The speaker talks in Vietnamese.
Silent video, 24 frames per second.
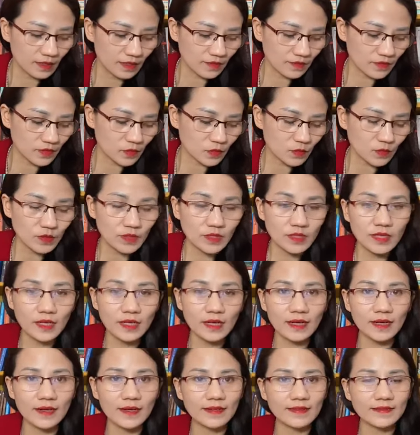à, ví dụ như
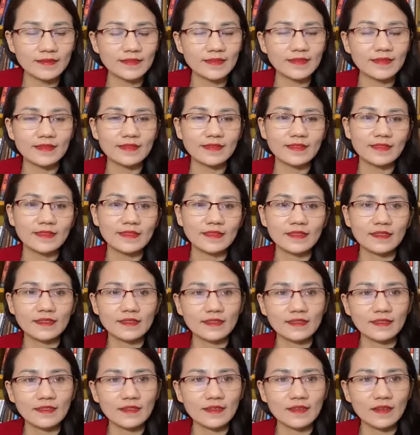là
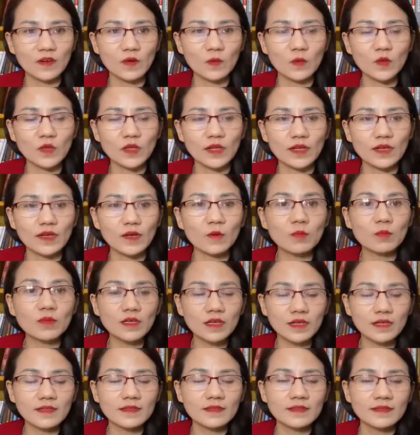hằng có một cái cốc
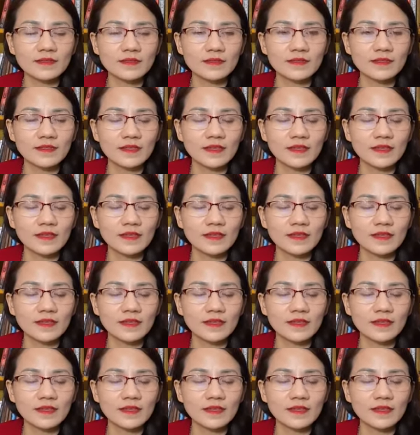nước